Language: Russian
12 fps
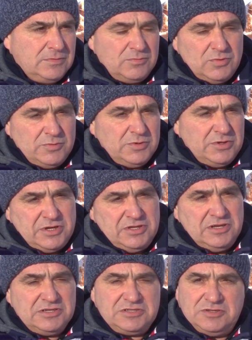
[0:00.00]
Мы бы
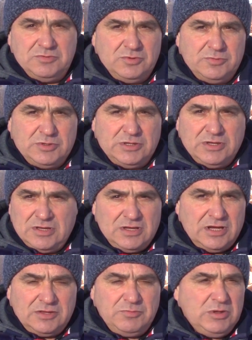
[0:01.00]
находились, и мы бы
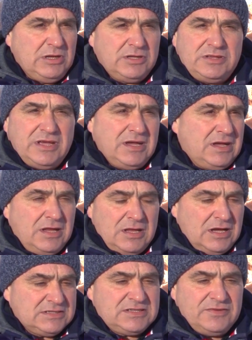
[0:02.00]
отбили до,
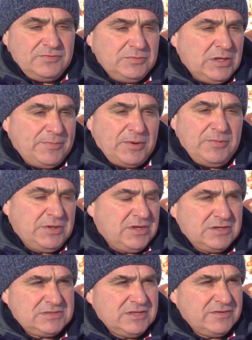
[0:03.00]
основ... до
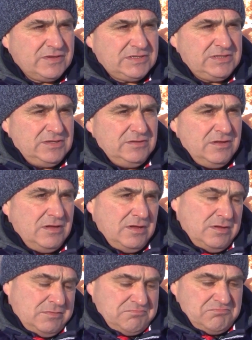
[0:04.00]
прибытия основных сил,
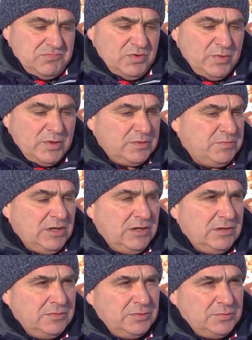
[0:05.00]
мы бы
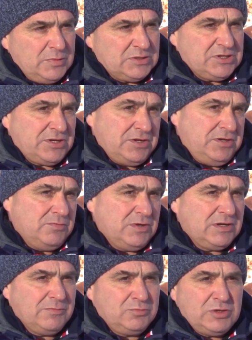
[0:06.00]
отбили пожары, и
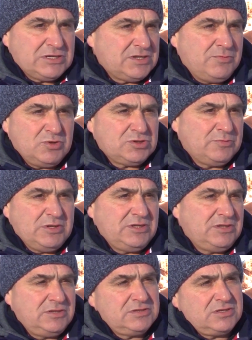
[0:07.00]
даже, может
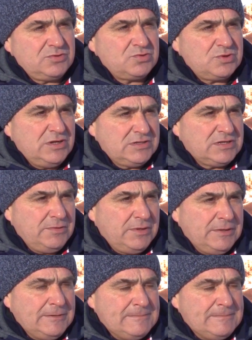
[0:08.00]
быть, затушили сами.